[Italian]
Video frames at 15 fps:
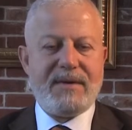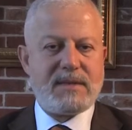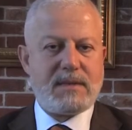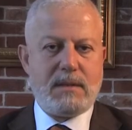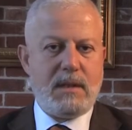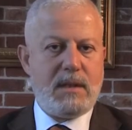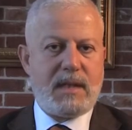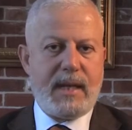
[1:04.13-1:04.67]

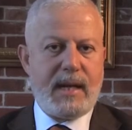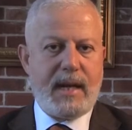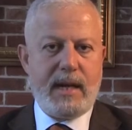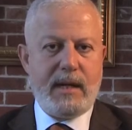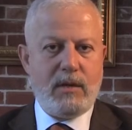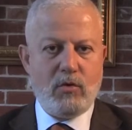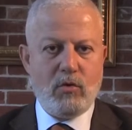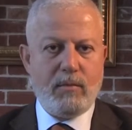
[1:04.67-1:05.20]
fase di
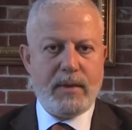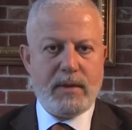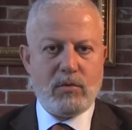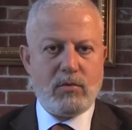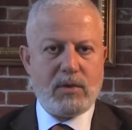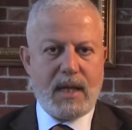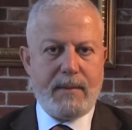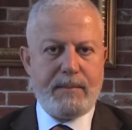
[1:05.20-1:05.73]
interregnum di
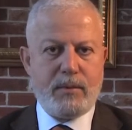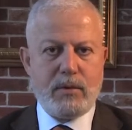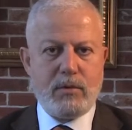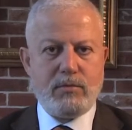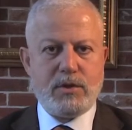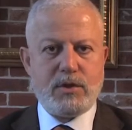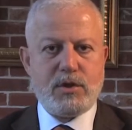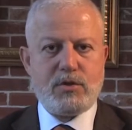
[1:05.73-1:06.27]
un tempo di
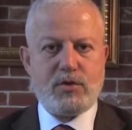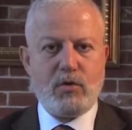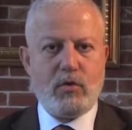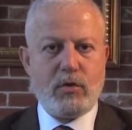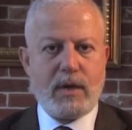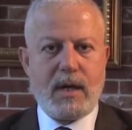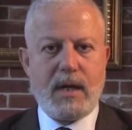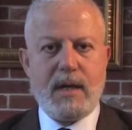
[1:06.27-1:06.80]
11
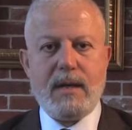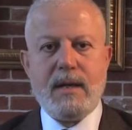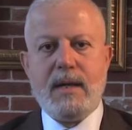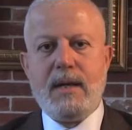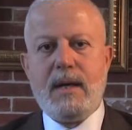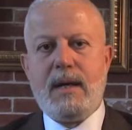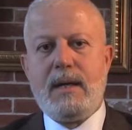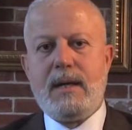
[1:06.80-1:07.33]
giorni
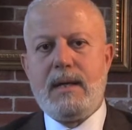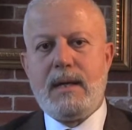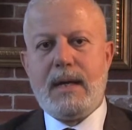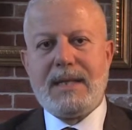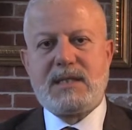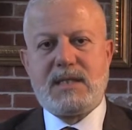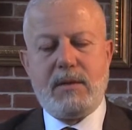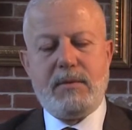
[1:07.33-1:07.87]
eh,
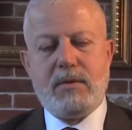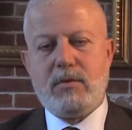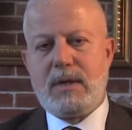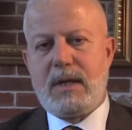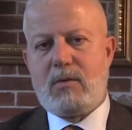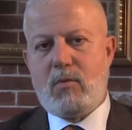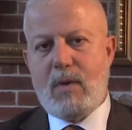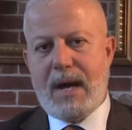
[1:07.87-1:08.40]
a seguito
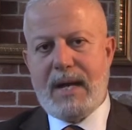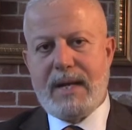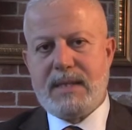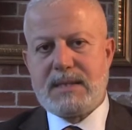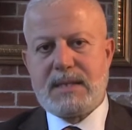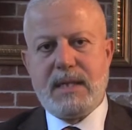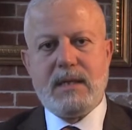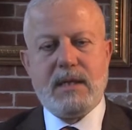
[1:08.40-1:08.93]
del
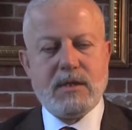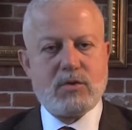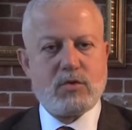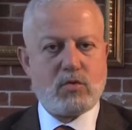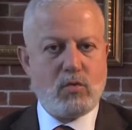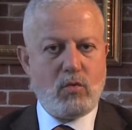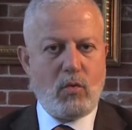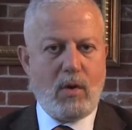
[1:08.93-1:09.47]
quale se
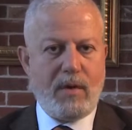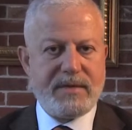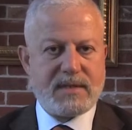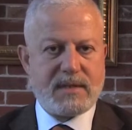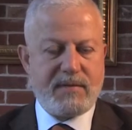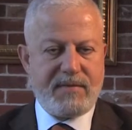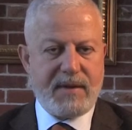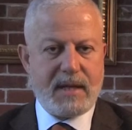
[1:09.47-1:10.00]
nessuno
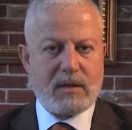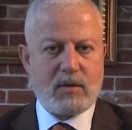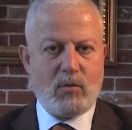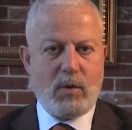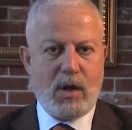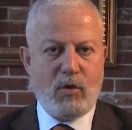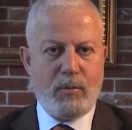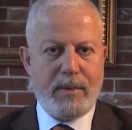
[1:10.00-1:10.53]
avesse fatto
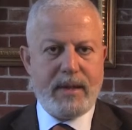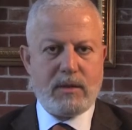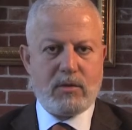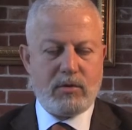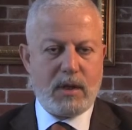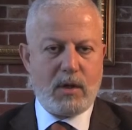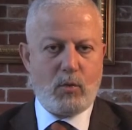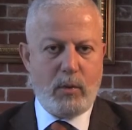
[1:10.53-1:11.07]
un
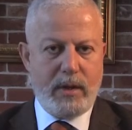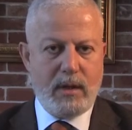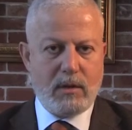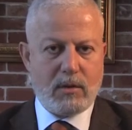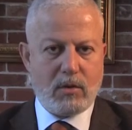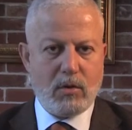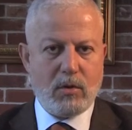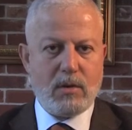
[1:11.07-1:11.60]
aumento del
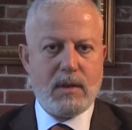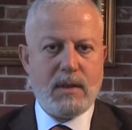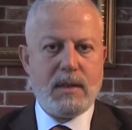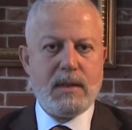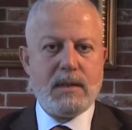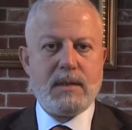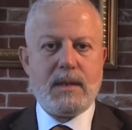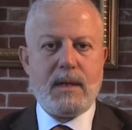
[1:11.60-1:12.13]
quinto
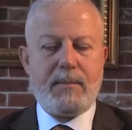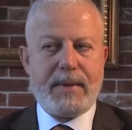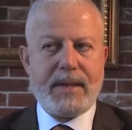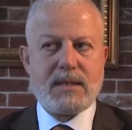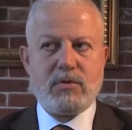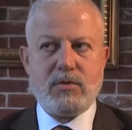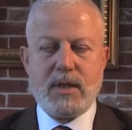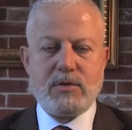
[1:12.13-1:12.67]
del
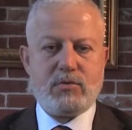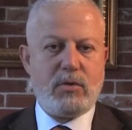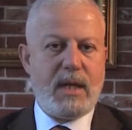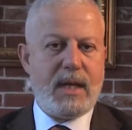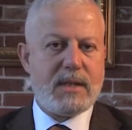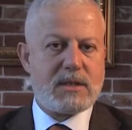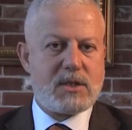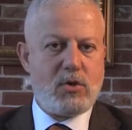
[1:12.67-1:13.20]
prezzo di
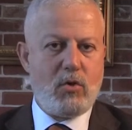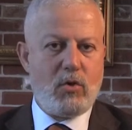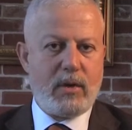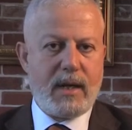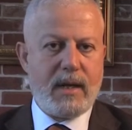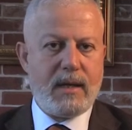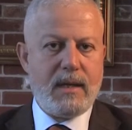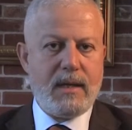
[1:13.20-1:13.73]

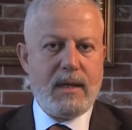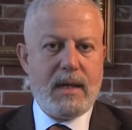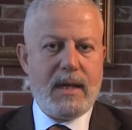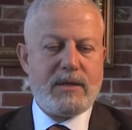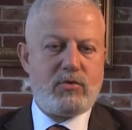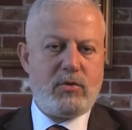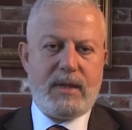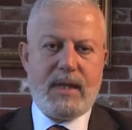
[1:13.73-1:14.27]
aggiudicazione
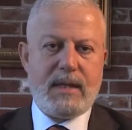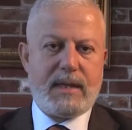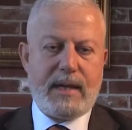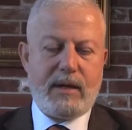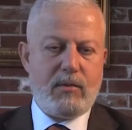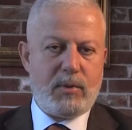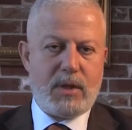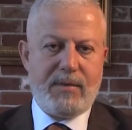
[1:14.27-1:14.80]

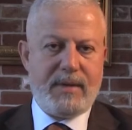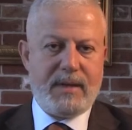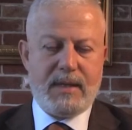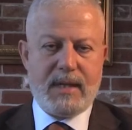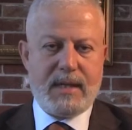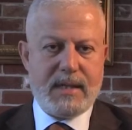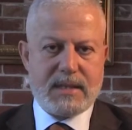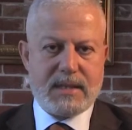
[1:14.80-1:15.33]
l'aggiudicatario poteva
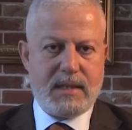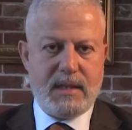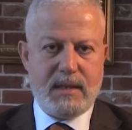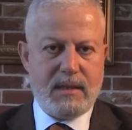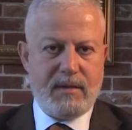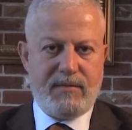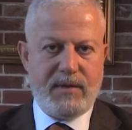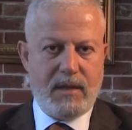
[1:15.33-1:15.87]

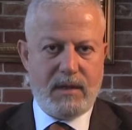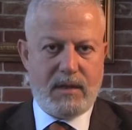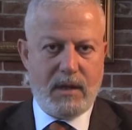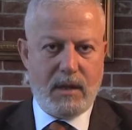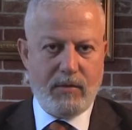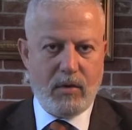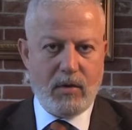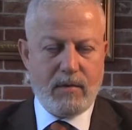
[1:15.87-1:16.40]
ritenersi
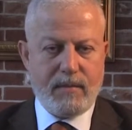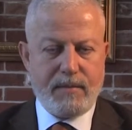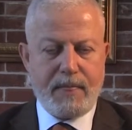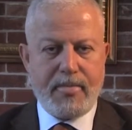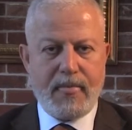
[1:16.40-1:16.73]
definitivo.